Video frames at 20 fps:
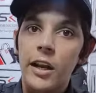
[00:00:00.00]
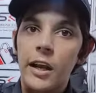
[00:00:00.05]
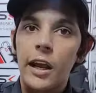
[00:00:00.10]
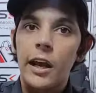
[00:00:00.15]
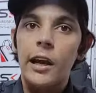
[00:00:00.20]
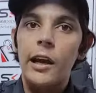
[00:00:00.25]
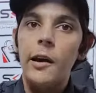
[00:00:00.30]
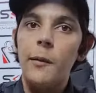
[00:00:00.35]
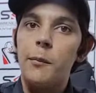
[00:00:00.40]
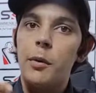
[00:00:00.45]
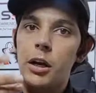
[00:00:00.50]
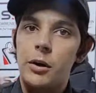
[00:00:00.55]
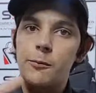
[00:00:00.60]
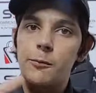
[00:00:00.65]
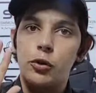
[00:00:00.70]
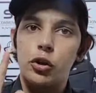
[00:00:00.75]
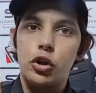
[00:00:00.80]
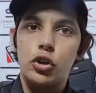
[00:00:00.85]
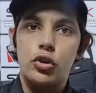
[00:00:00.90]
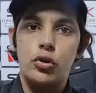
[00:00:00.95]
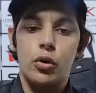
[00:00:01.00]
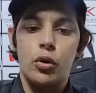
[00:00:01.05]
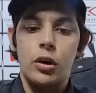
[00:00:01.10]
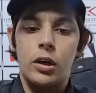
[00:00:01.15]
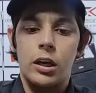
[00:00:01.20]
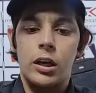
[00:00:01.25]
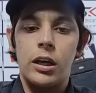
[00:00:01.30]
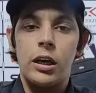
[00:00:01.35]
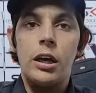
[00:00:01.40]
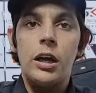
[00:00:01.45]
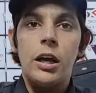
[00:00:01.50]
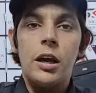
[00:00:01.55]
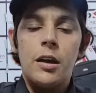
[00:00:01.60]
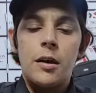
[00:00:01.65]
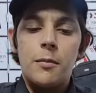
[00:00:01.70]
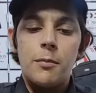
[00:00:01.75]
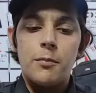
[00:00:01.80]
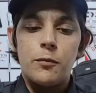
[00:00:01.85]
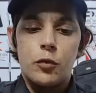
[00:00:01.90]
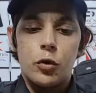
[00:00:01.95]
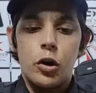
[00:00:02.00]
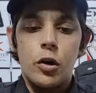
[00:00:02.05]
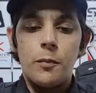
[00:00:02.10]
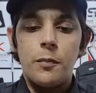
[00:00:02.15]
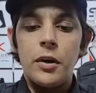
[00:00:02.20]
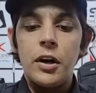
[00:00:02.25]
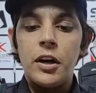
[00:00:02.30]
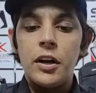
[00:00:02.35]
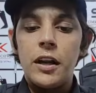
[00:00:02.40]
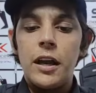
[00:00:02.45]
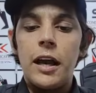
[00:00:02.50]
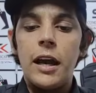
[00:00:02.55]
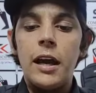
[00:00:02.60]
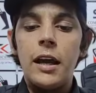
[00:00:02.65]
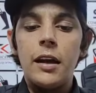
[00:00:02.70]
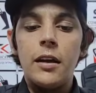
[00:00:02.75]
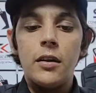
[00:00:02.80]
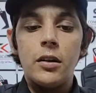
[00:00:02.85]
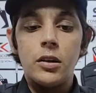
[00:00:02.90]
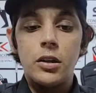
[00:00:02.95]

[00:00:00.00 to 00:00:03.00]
टी है भरपूर स्टॉक है नॉन पी टी ए